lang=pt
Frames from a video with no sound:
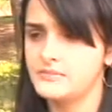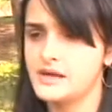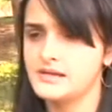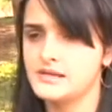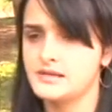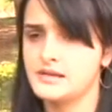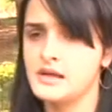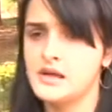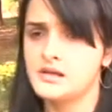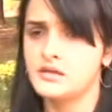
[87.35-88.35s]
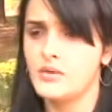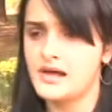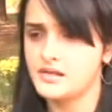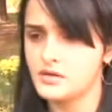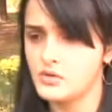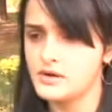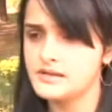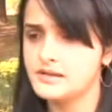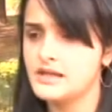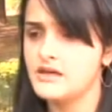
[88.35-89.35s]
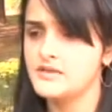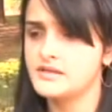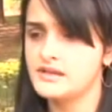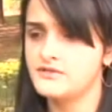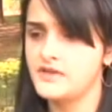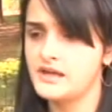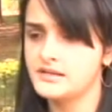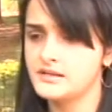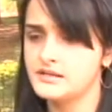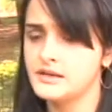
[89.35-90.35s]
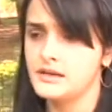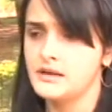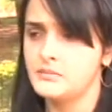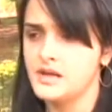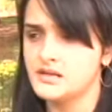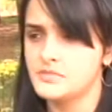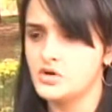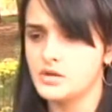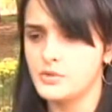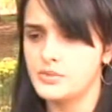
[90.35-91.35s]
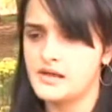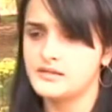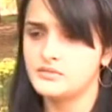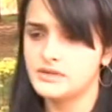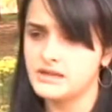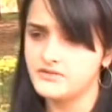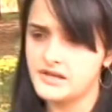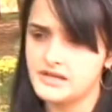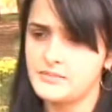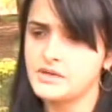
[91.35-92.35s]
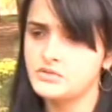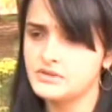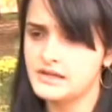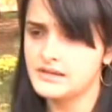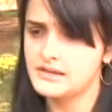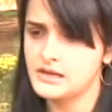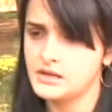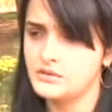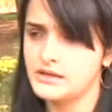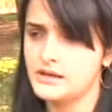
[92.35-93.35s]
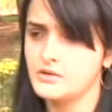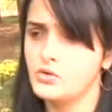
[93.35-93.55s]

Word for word: Mas assim, são ações que devem ser feitas mesmo. Agora a população tem que fazer a manutenção, né?